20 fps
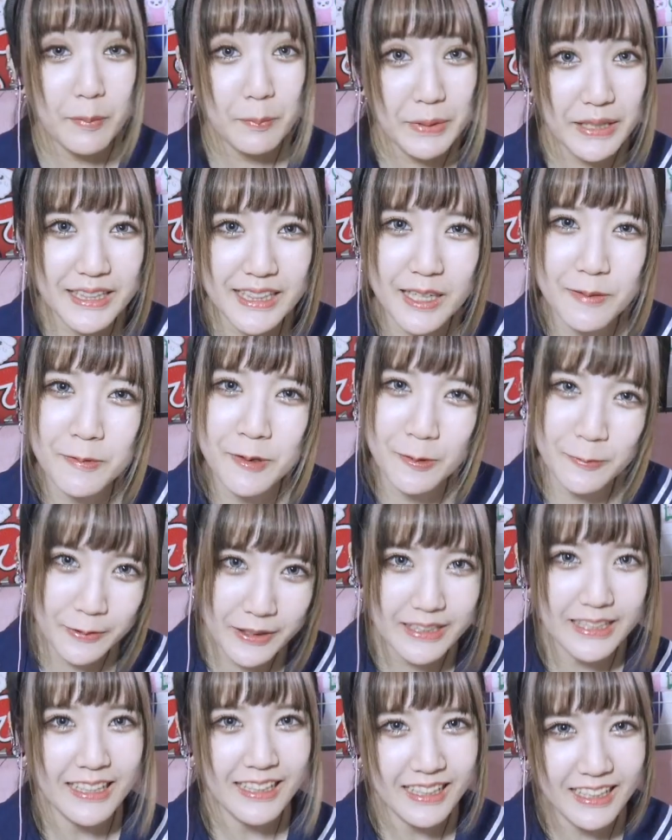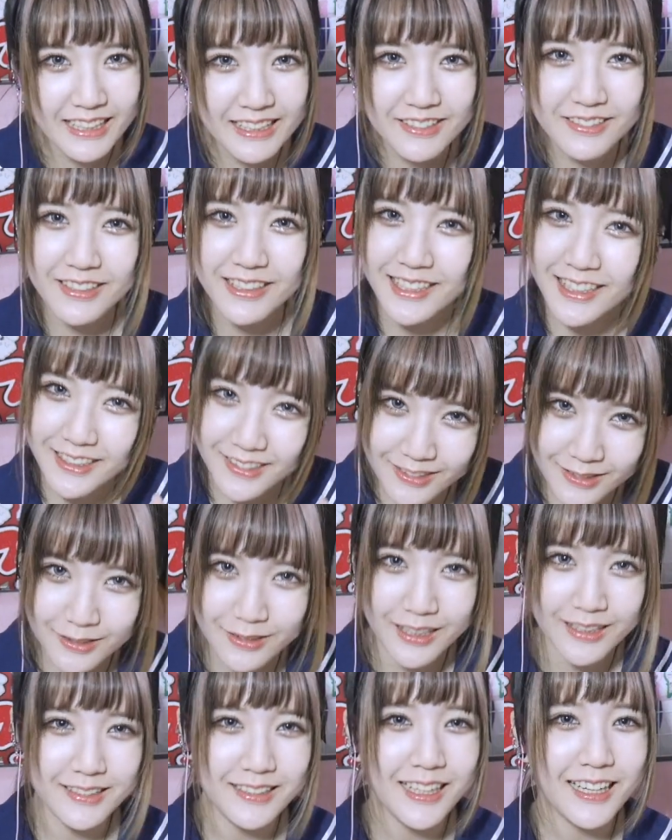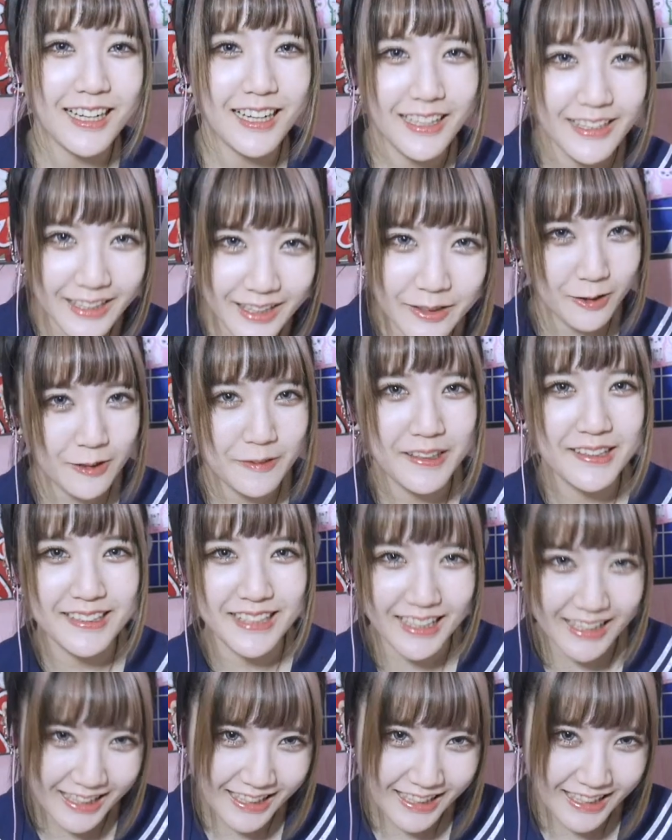あ、みんなも覚えてね。12月18だからね。お祝いして